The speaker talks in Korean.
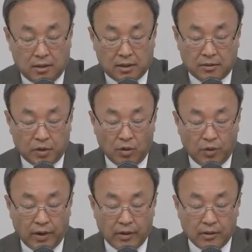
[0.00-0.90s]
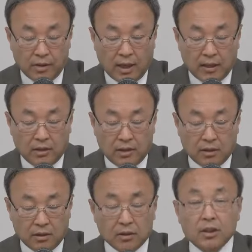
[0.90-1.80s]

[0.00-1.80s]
지금 설교해요? 아니지.